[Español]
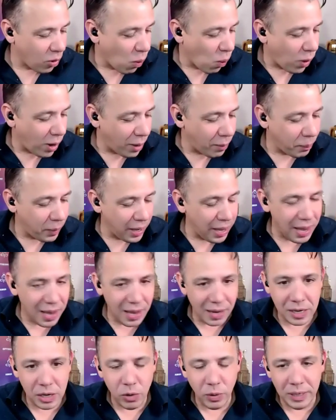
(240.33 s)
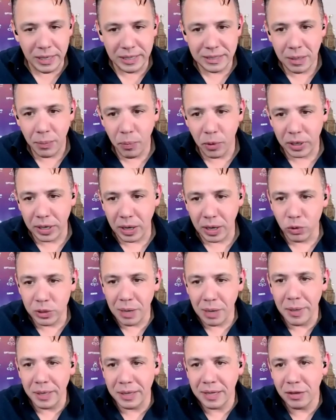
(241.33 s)
con buen pie aquí, Ulises, porque
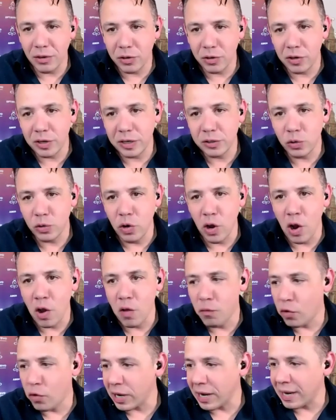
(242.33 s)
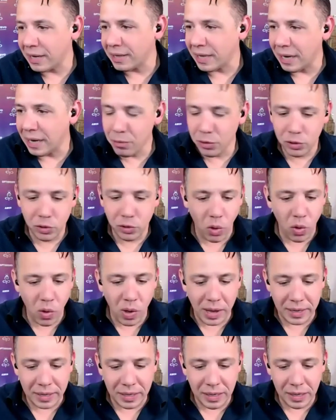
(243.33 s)
justamente yo creo que eso es uno de los enfoques que tenemos
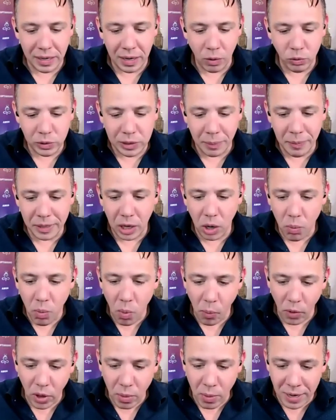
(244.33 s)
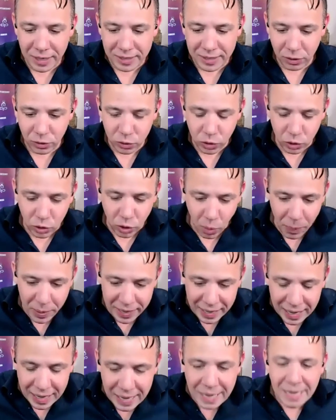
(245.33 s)
todos aquí. Es justamente cómo podemos hacer nosotros
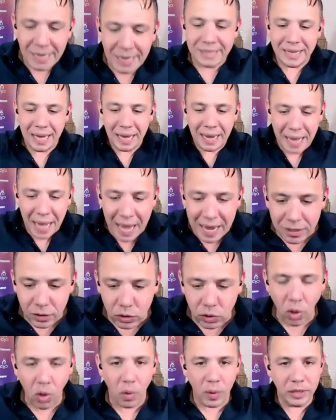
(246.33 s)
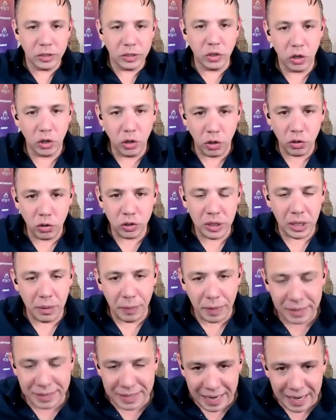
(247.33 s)
para sacar todo eso que no nos
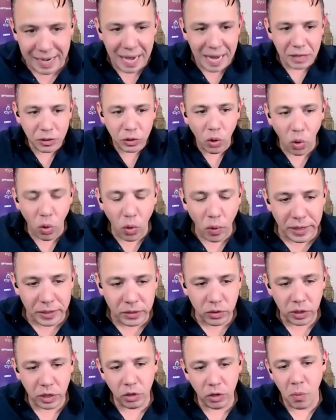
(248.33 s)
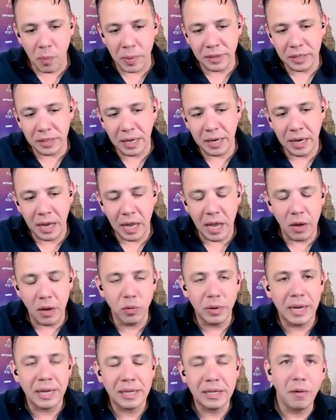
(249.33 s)
sirve y sacar todo eso que nos mantiene
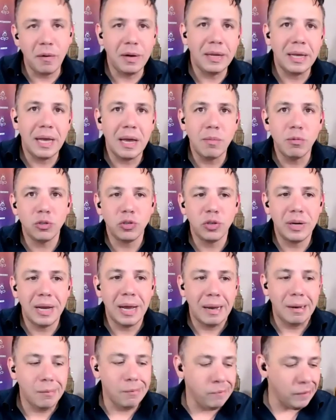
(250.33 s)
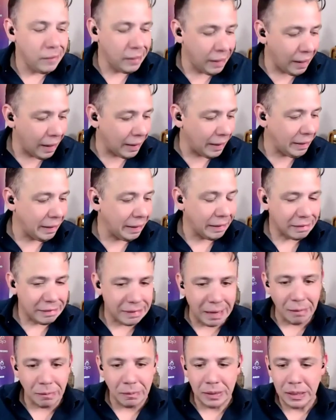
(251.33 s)
en una estabilidad emocional bien
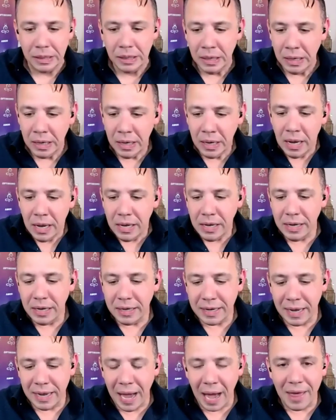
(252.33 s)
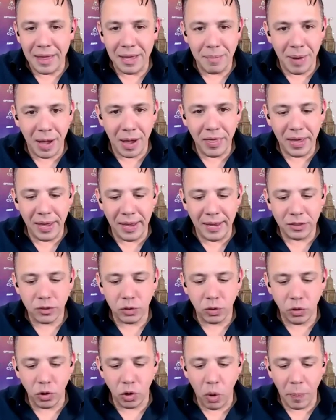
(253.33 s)
inestable y que además de
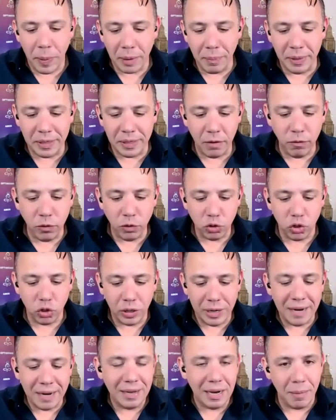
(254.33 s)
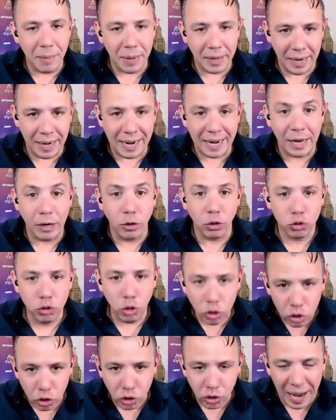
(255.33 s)
eso no nos permite funcionar de la manera que
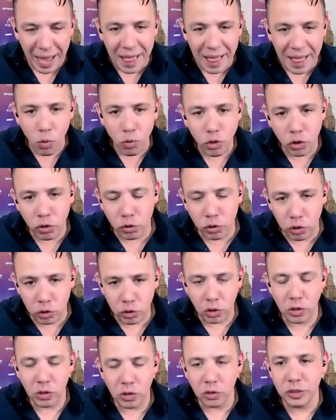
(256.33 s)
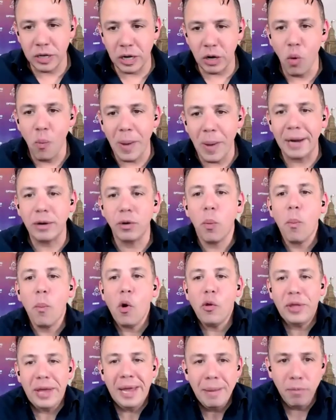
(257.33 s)
nosotros, cada uno de nosotros de los seres humanos,
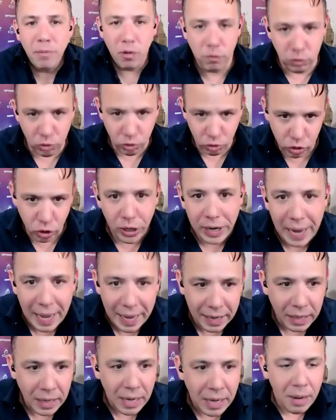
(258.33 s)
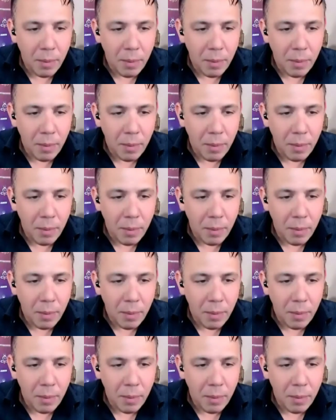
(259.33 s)
podemos funcionar.